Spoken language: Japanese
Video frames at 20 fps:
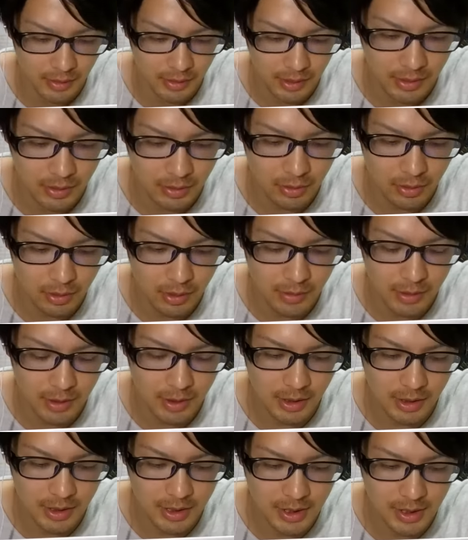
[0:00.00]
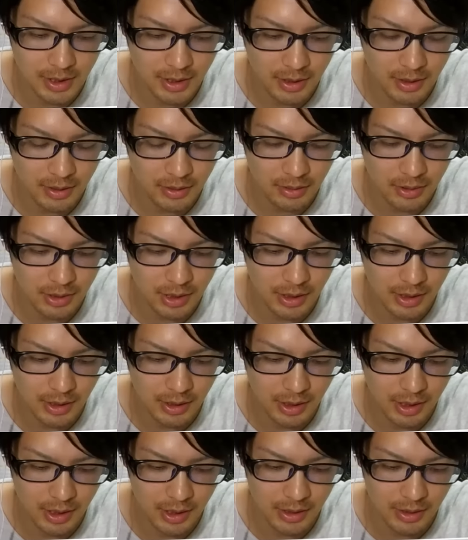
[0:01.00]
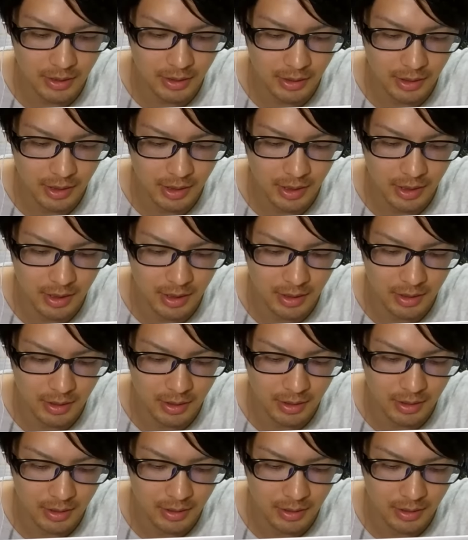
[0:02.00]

テゾーロがまだね、進化素材がないんで、